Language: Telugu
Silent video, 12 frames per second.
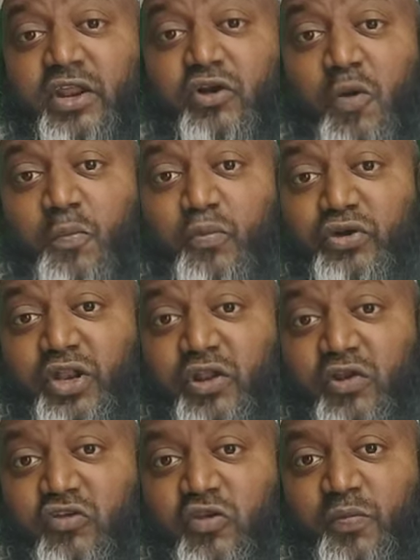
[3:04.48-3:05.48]
గారి యొక్క
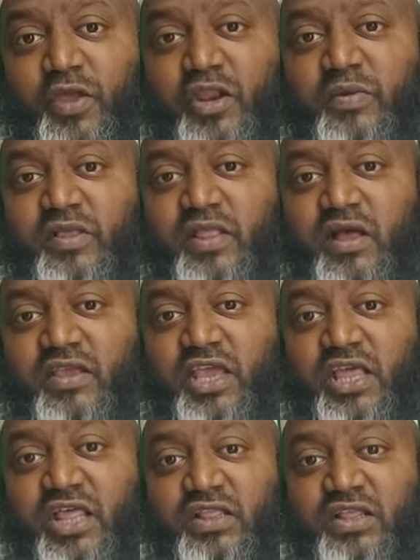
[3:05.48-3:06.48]
పుట్టినరోజు పేరు మీద
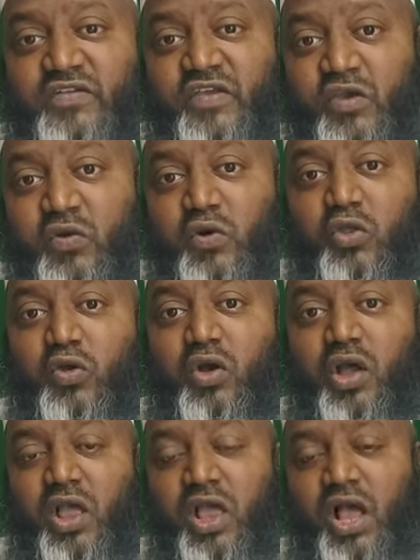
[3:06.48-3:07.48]
ఏదైతే చేయకూడదో
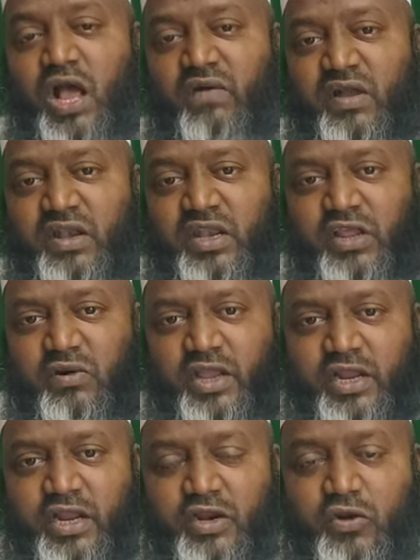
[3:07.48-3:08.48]
అవన్నీ కూడా
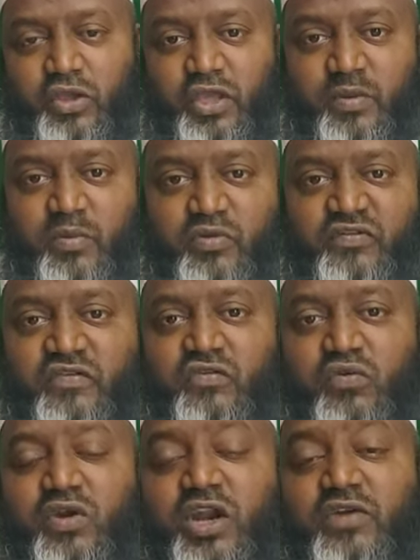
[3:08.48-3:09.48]
ఎక్కడెక్కడో ఏమేమో
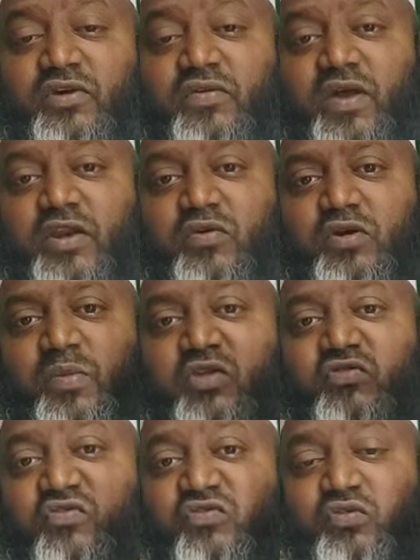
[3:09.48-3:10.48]
చేస్తూ ఉన్నటువంటి వారిని కూడా
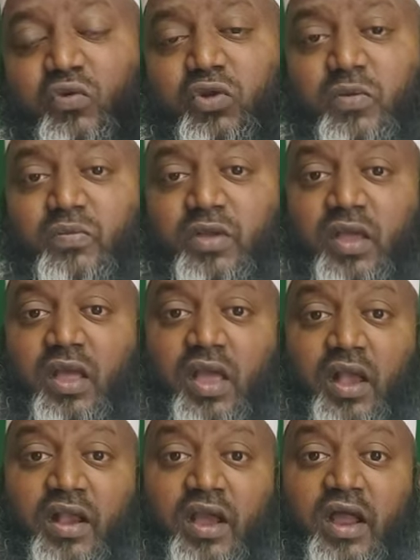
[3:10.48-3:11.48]
మనం చూస్తూ ఉన్నాం
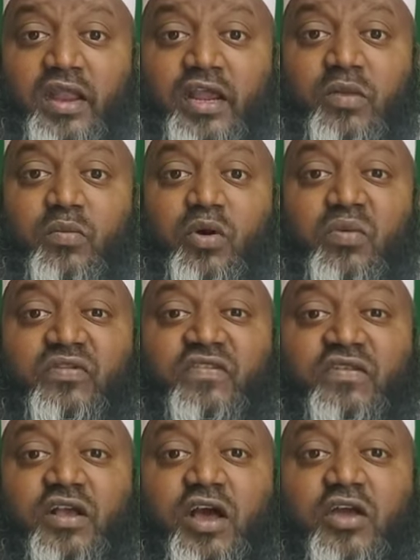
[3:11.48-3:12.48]
కానీ ఇక్కడ మొహమ్మద్
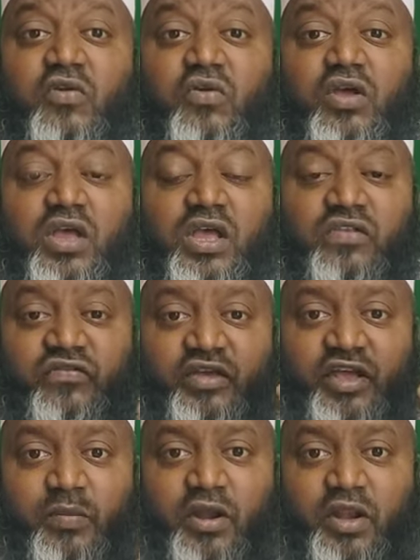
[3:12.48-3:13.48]
అస్లం గారు
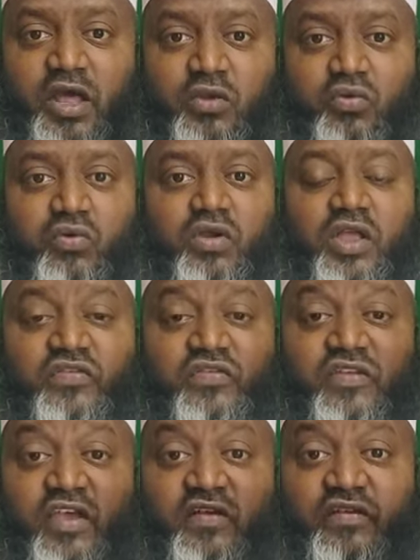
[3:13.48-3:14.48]
చేయమన్నారు
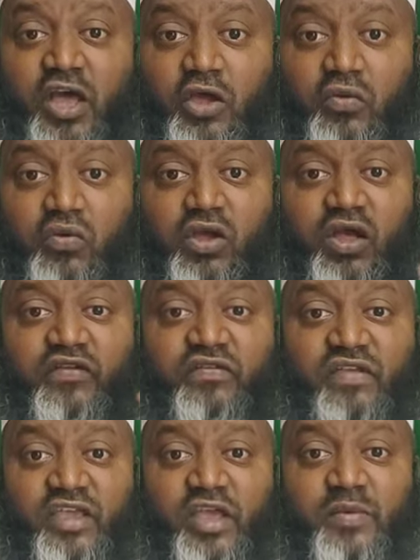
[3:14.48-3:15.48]
చేశారు
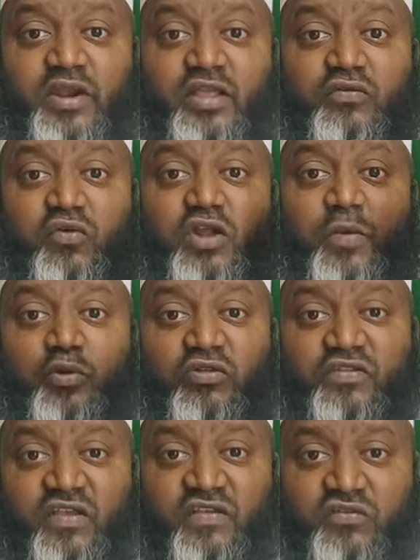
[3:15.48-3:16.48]
చేయమని కూడా
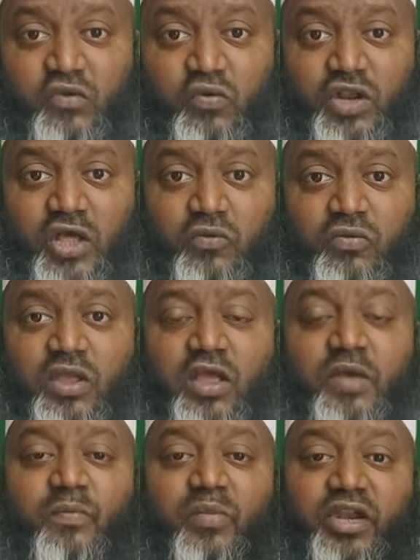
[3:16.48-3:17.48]
ప్రోత్సహిస్తూ ఉన్నారు
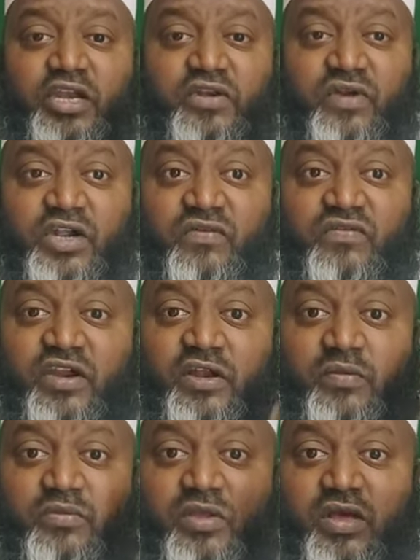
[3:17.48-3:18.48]
మరి ఇటువంటివి
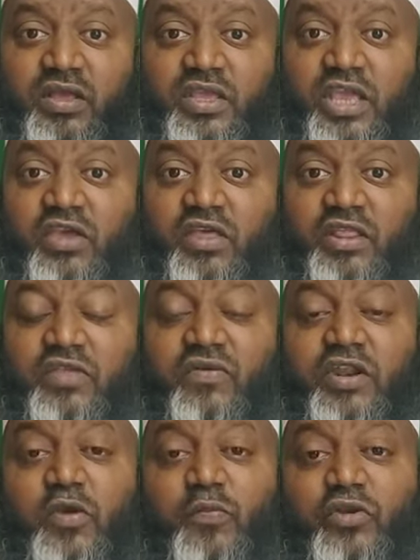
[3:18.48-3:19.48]
చేయడం ఏ
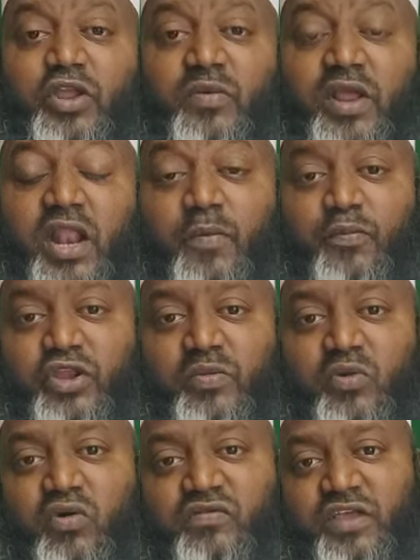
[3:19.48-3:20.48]
ఎంతవరకు పుణ్యం ఎలా
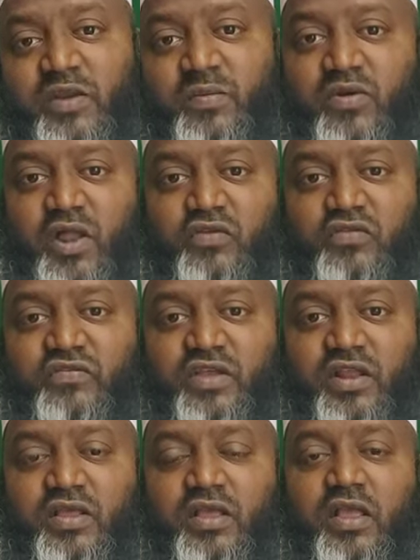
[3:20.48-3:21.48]
పుణ్యమో ఒకసారి మనం
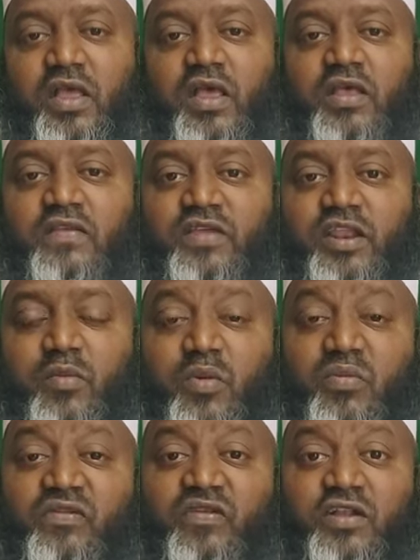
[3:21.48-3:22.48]
ఆలోచించాలి సరే
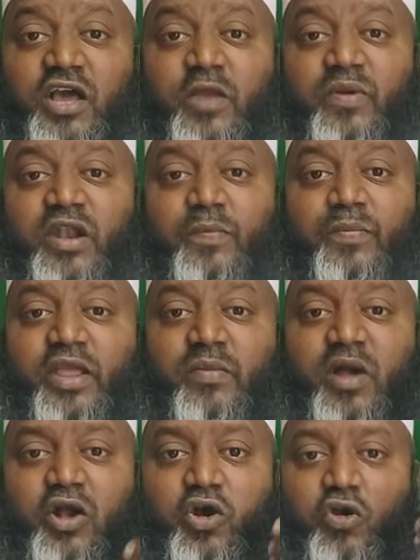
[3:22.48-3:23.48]
మొహమ్మద్ సుస్లం గారి పట్ల
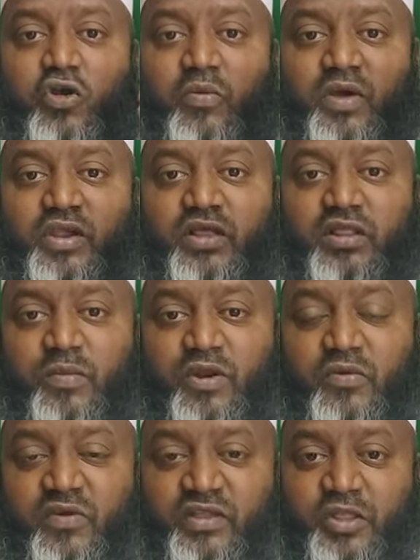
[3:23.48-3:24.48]
ప్రేమ గౌరవ మర్యాద
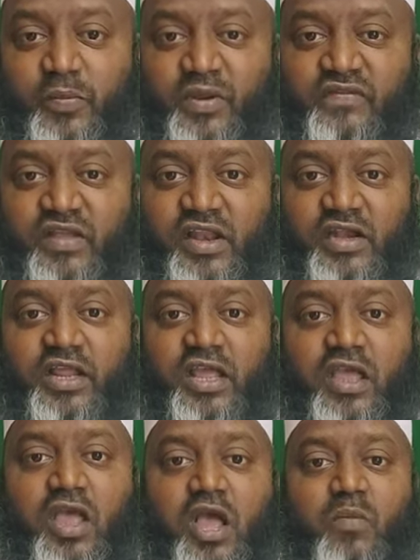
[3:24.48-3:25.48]
మనం వ్యక్తపరచాలి అంటే
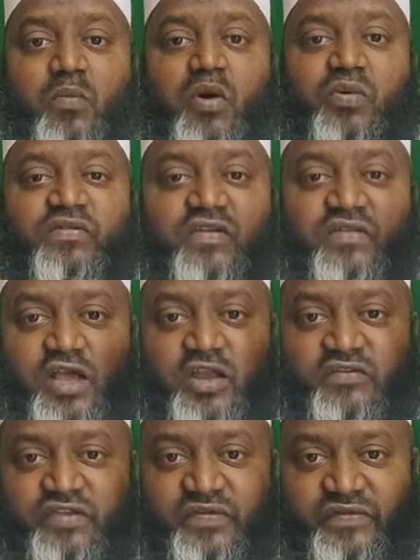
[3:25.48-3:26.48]
మొహమ్మద్ సుస్లం
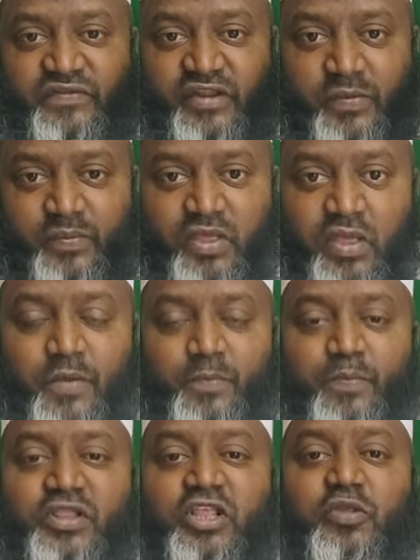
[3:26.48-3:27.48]
గారు జీవించిన
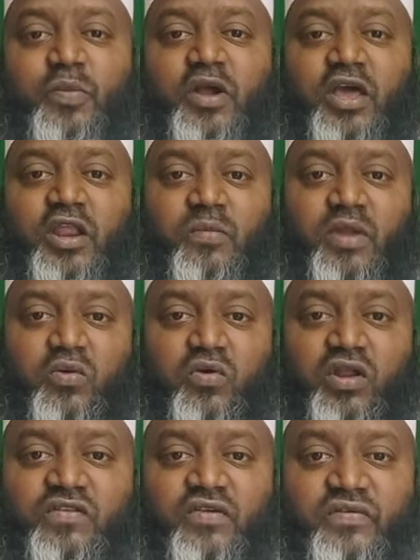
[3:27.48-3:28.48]
పద్ధతి ప్రకారం మనం
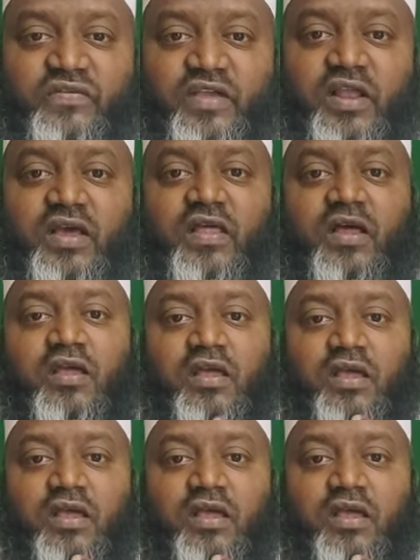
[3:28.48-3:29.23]
కూడా జీవించాలి కదా